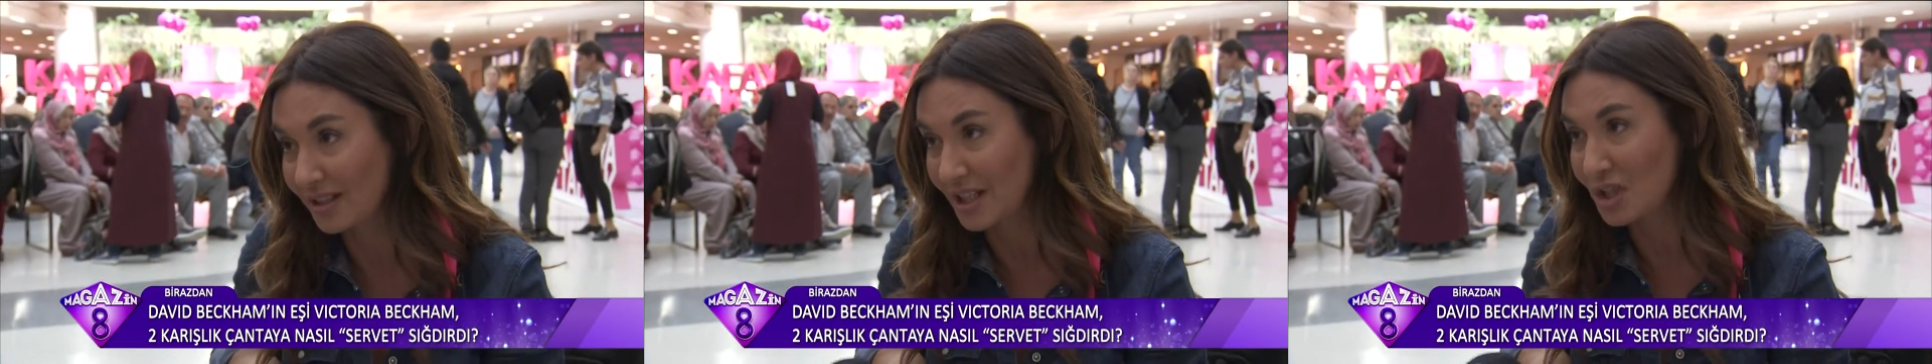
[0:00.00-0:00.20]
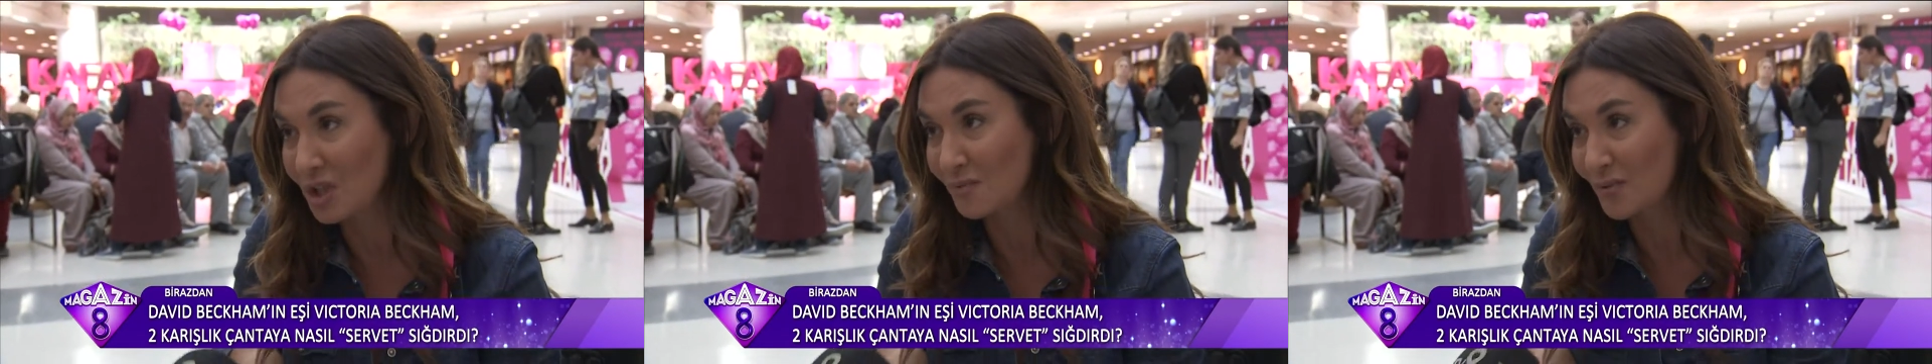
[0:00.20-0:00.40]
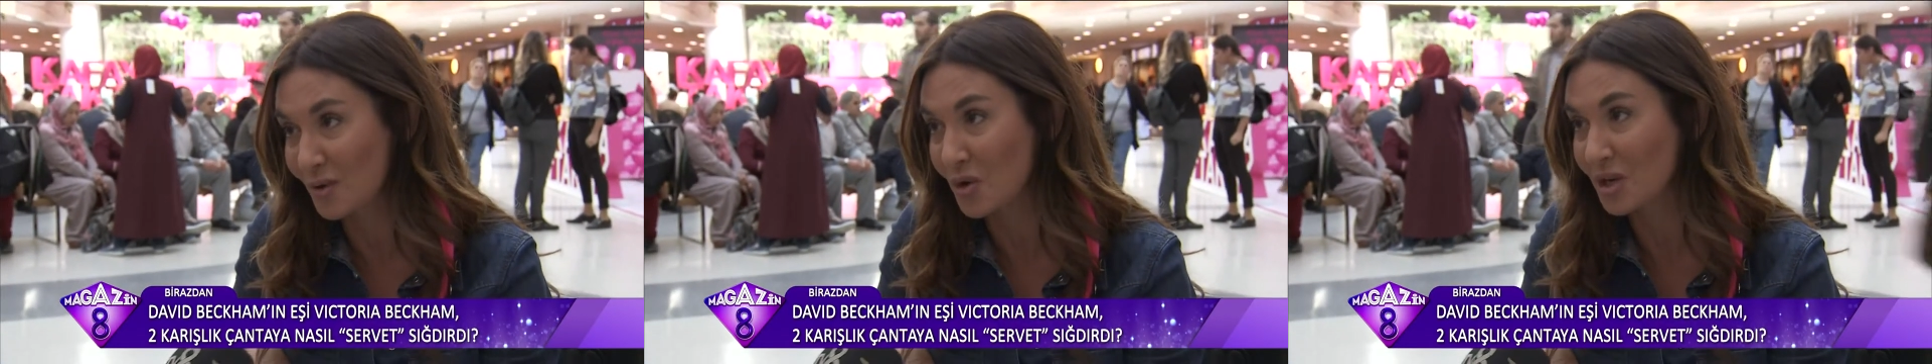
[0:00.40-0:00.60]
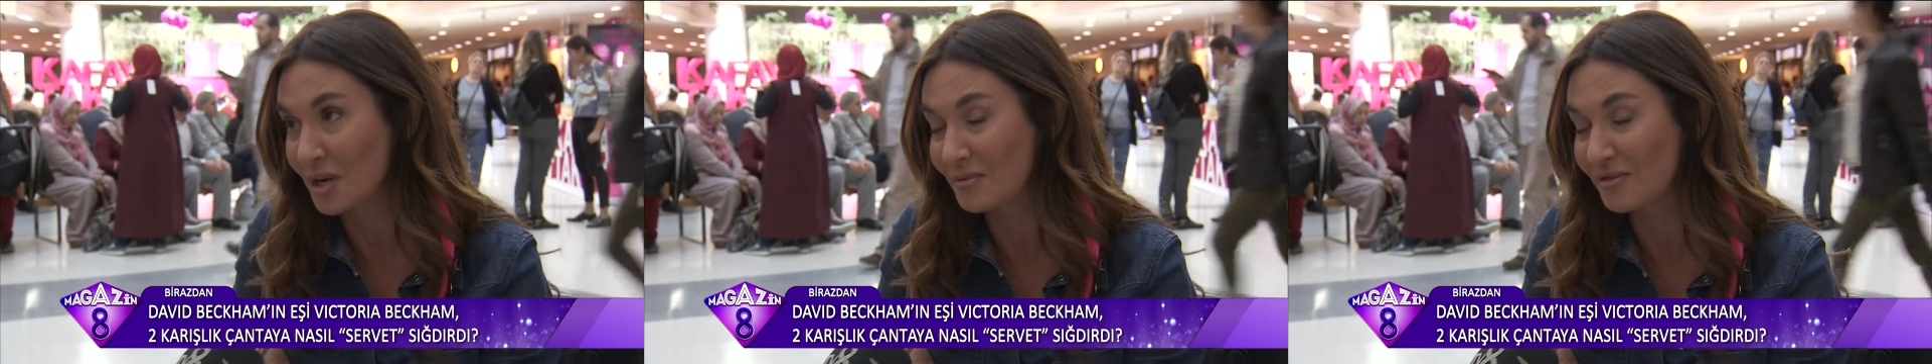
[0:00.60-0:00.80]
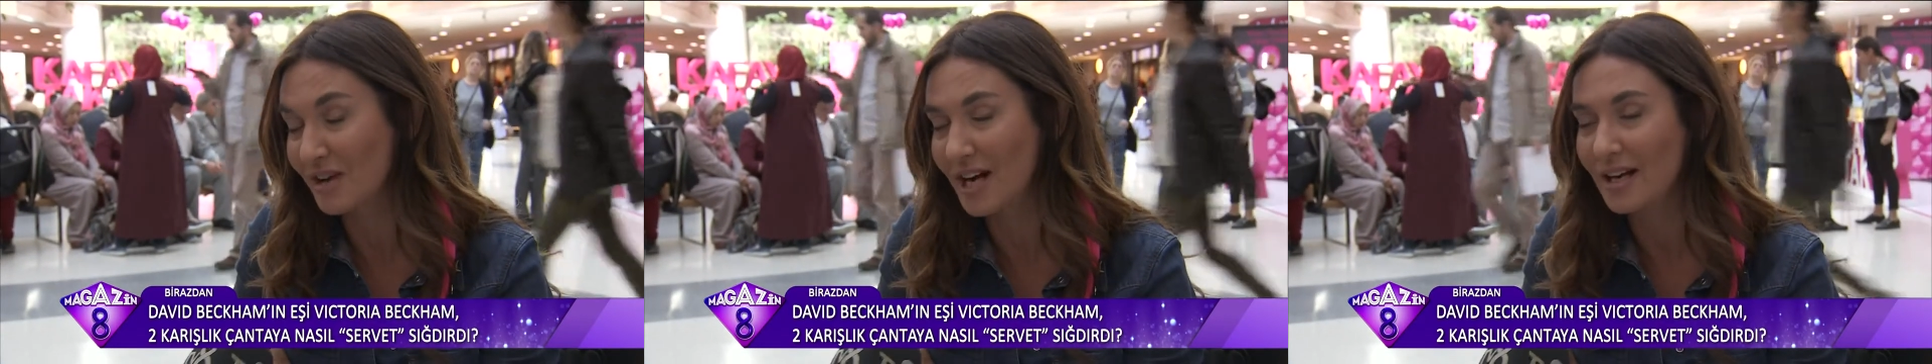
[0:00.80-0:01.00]
değişim
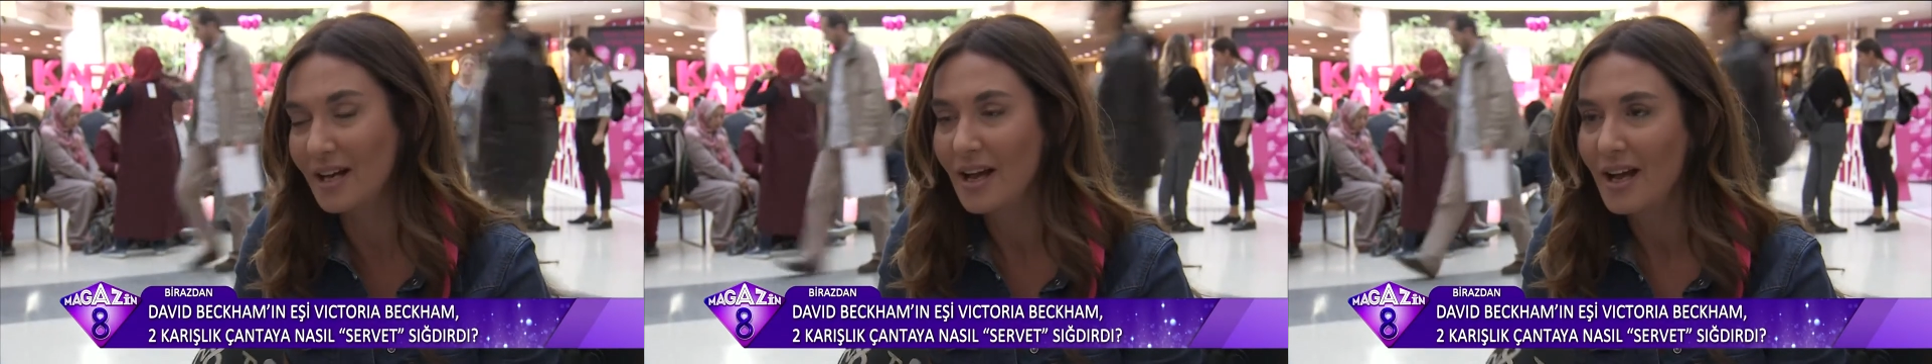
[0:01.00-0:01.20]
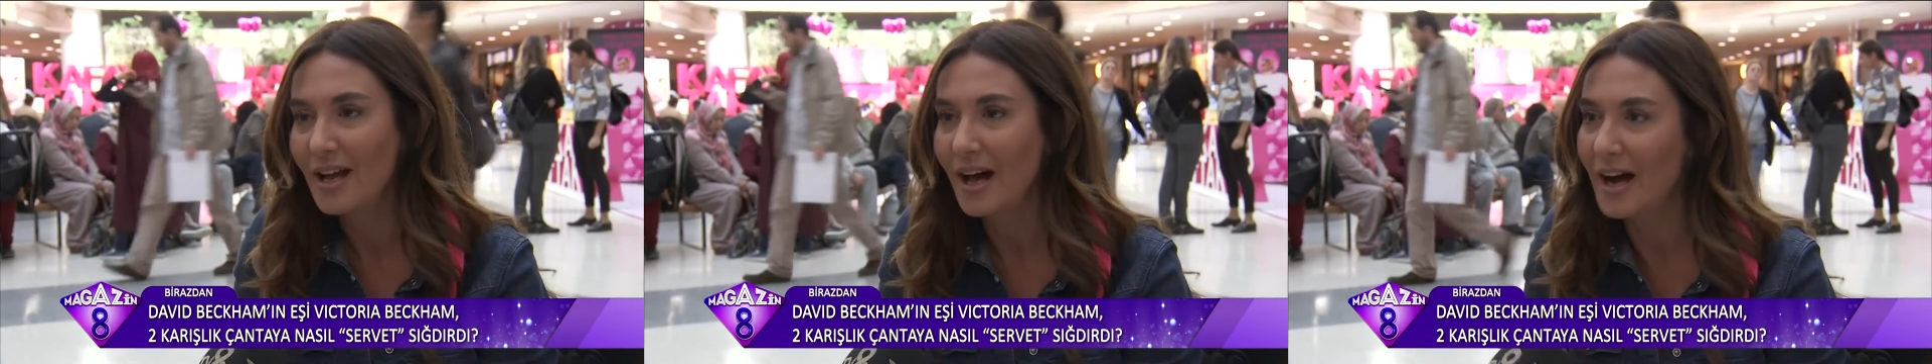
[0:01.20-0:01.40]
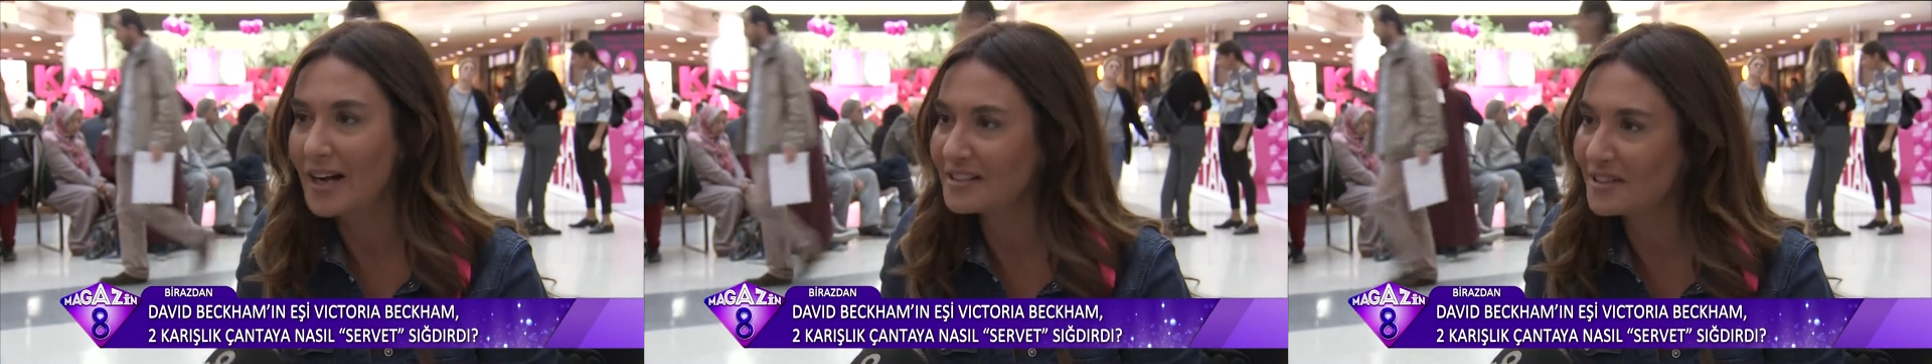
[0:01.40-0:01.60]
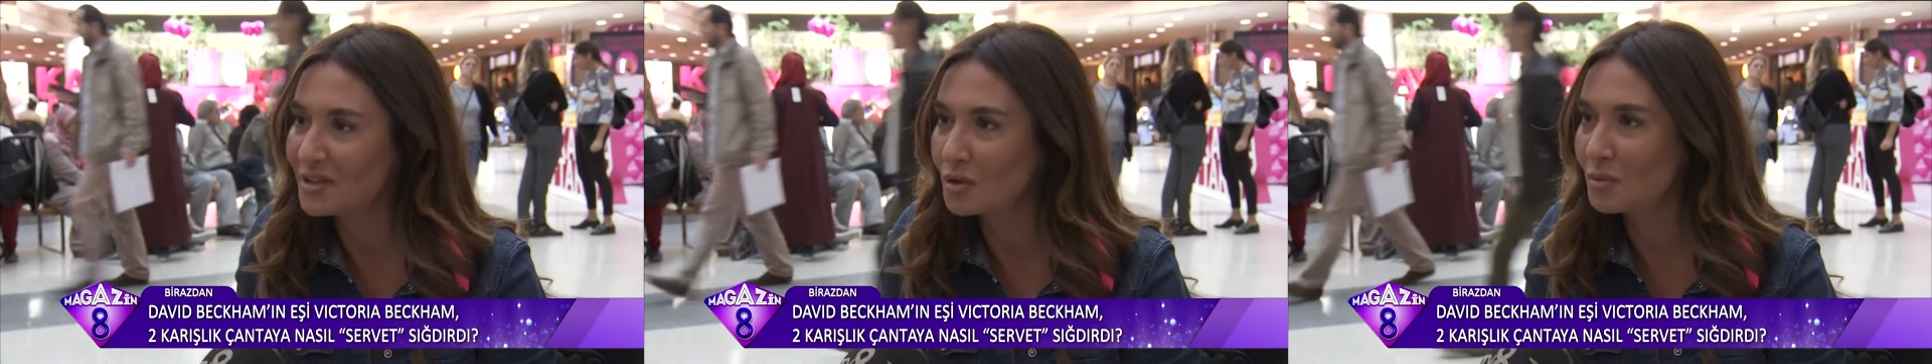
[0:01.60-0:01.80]
programı var. Ertesi